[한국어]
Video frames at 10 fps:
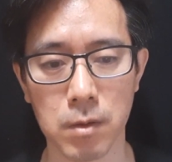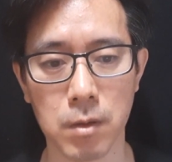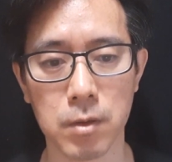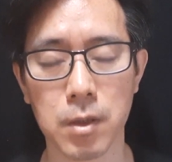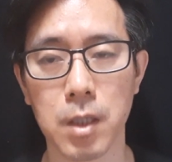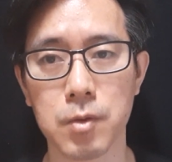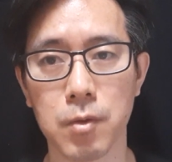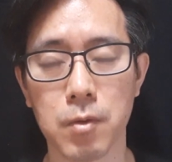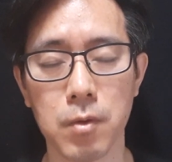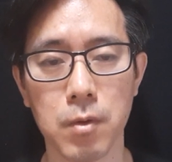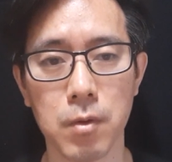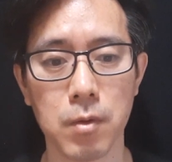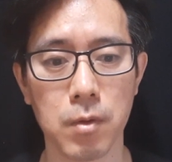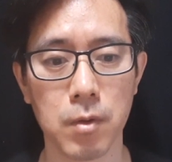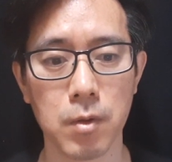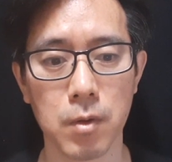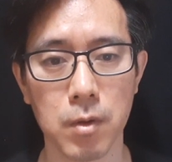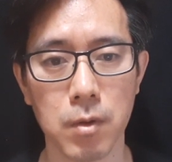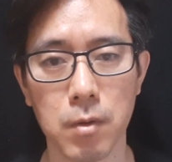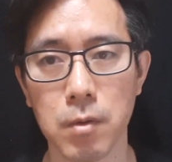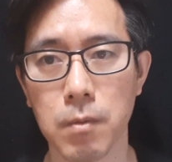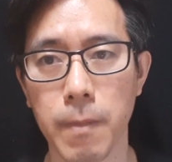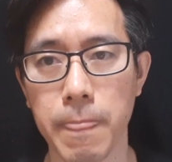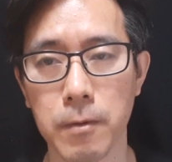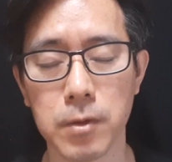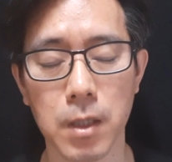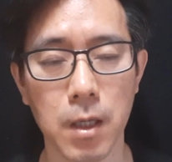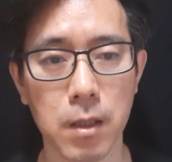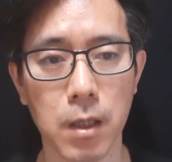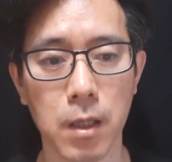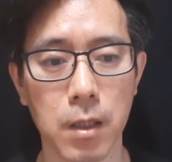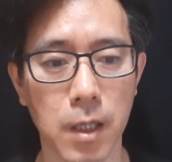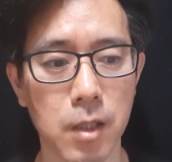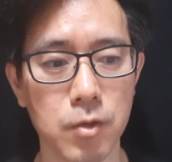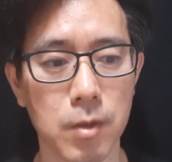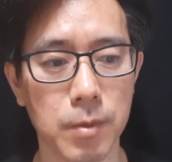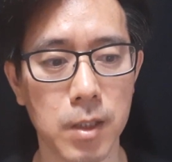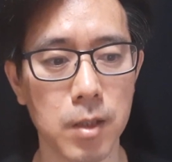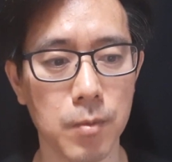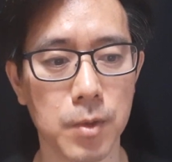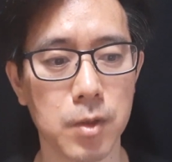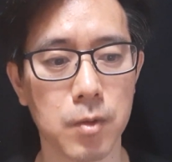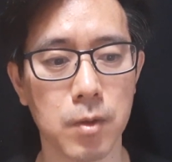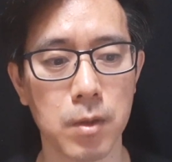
거절할 수 없고 어떻게 해결해 나갈 수 있는 길이 없는 거죠.